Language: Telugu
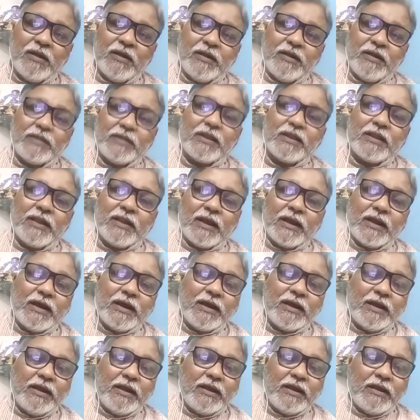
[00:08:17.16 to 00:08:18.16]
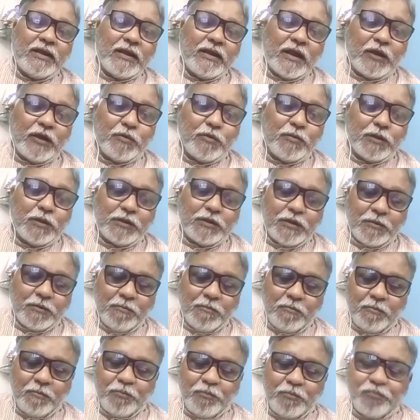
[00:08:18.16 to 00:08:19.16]
ఇంత దగ్గరి అనుబంధం
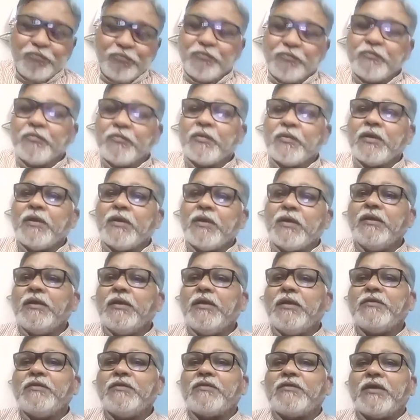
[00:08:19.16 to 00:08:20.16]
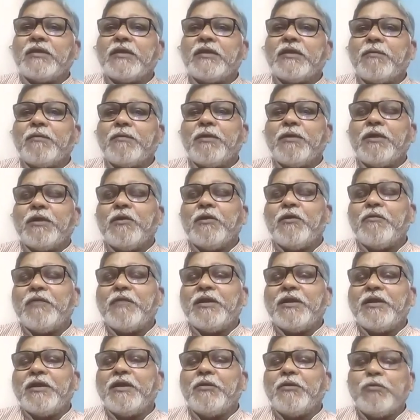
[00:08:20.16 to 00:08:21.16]
ఈ సందర్భంలో
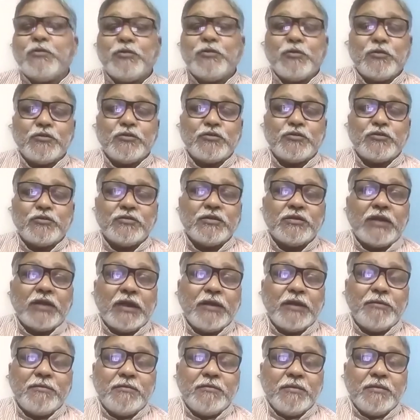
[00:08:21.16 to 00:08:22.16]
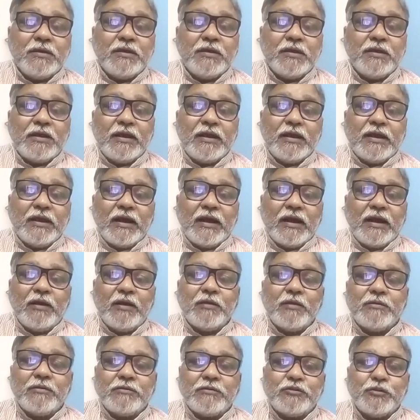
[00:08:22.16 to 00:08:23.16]
అవన్నీ గుర్తుకొస్తున్నాయి ఇంకా
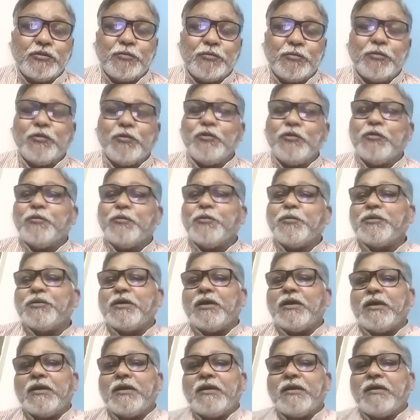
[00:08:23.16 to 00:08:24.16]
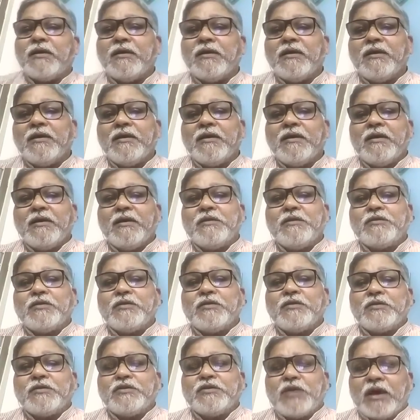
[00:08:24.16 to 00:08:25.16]
చెప్పుకుంటూ పోతే
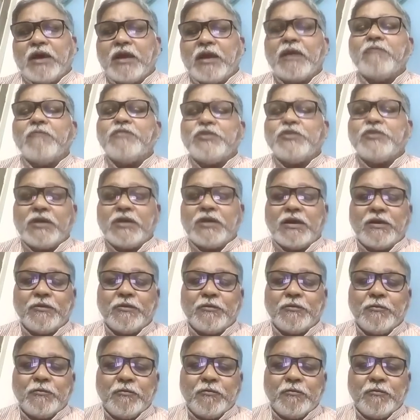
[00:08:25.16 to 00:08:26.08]
చాలా విషయాలు